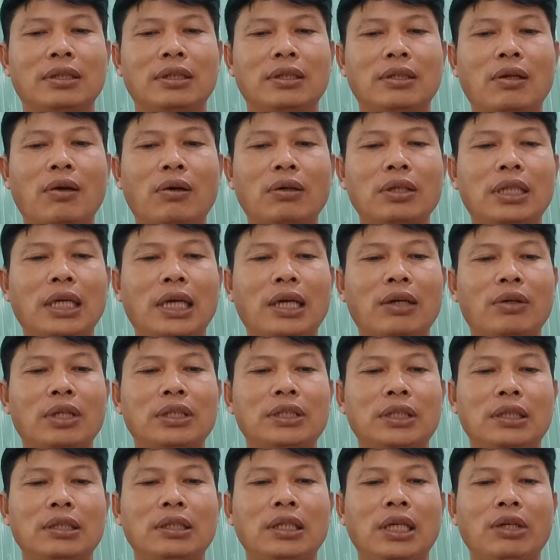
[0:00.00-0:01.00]
nói theo
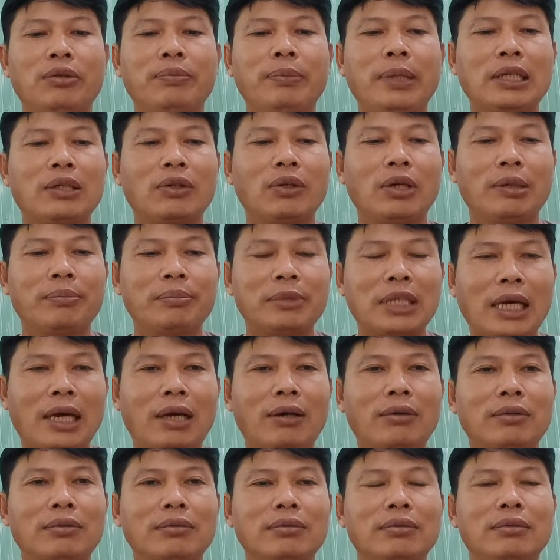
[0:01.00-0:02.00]
cái sự hiểu biết của em
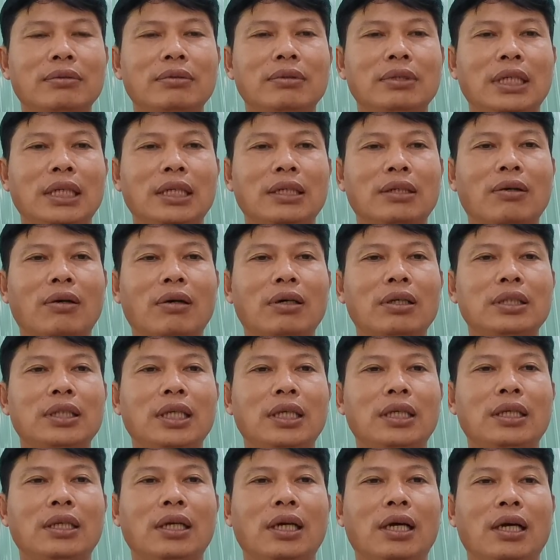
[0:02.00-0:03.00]
cháu, thì có
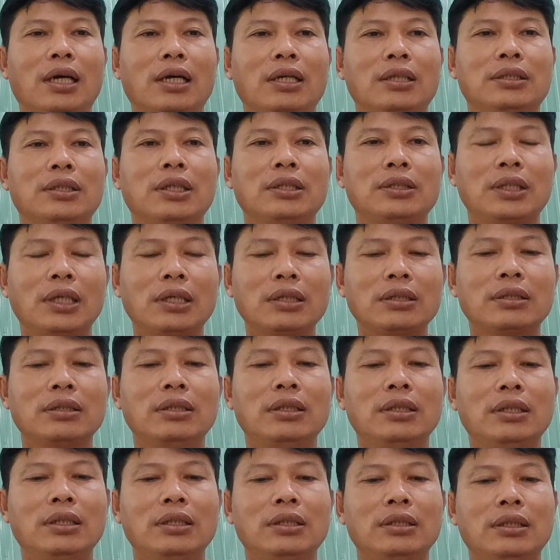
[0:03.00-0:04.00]
gì sơ sức
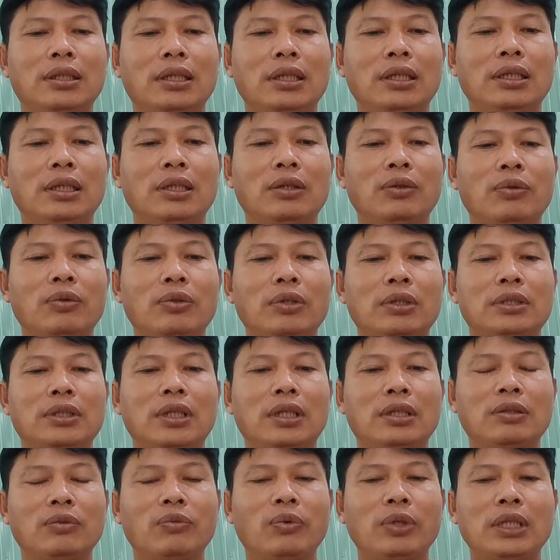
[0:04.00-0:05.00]
thì
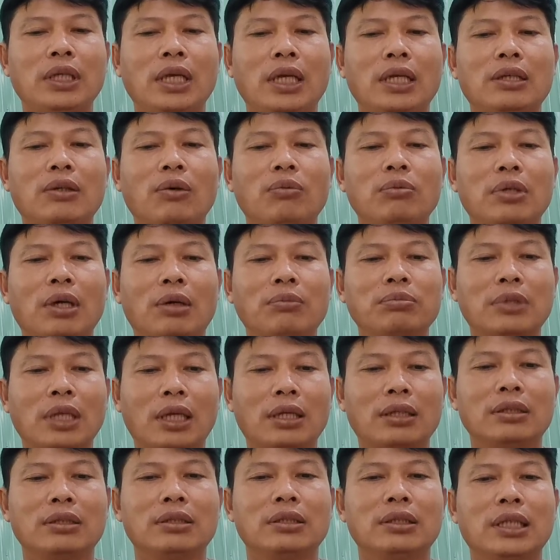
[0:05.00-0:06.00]
xin quý vị cũng rộng
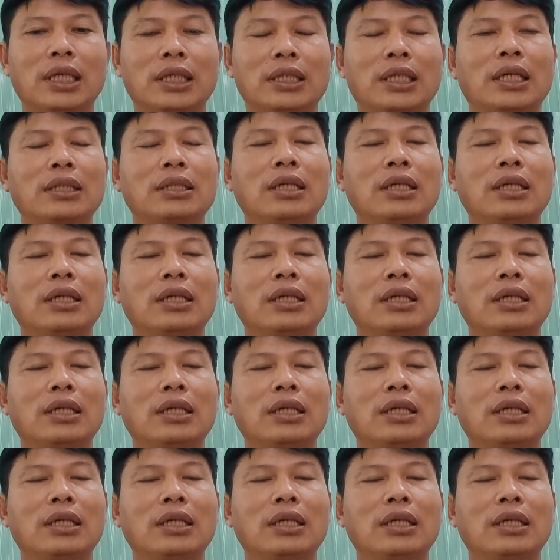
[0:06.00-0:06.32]
tình và tha